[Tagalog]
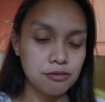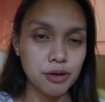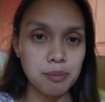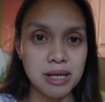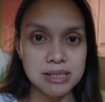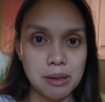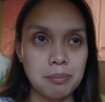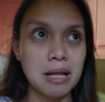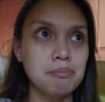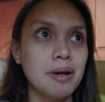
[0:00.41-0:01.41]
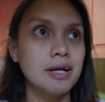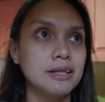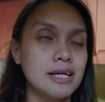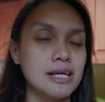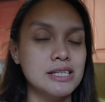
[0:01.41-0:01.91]
For me kasi, planned
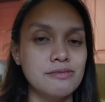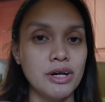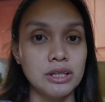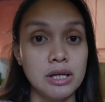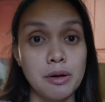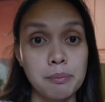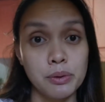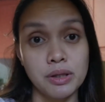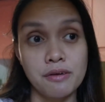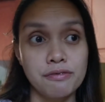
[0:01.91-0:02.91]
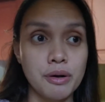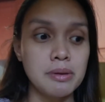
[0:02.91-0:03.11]
parenting, it's very therapeutic for